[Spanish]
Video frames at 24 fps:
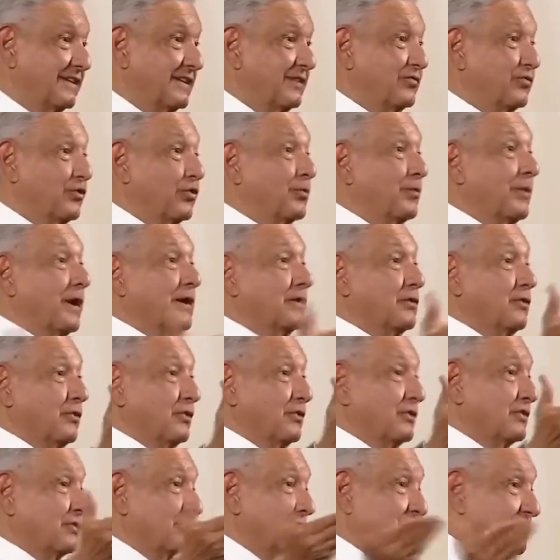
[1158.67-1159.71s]

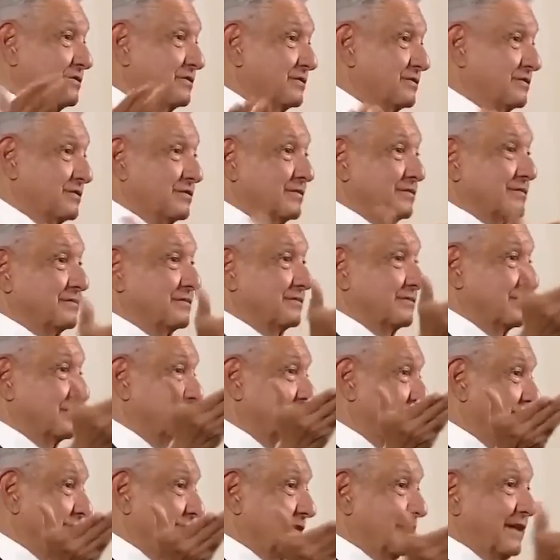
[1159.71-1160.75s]
informarlo
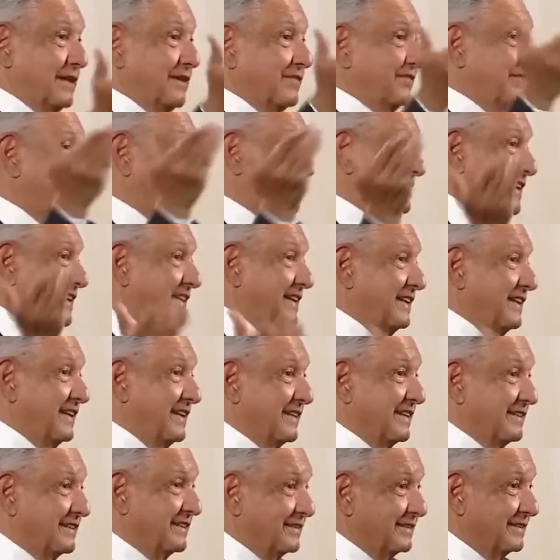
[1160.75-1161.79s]
a la
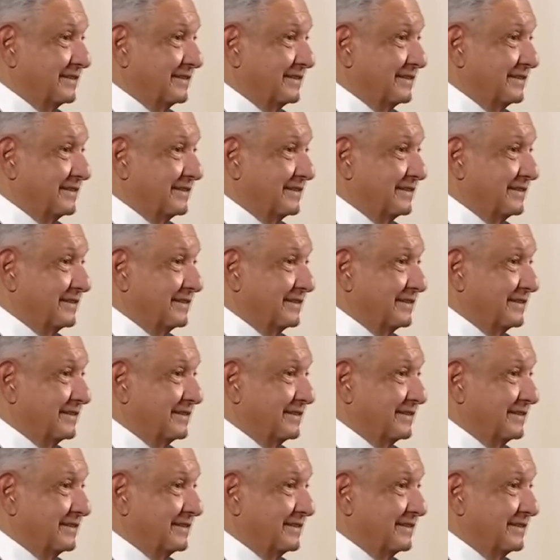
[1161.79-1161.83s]
fiscalía.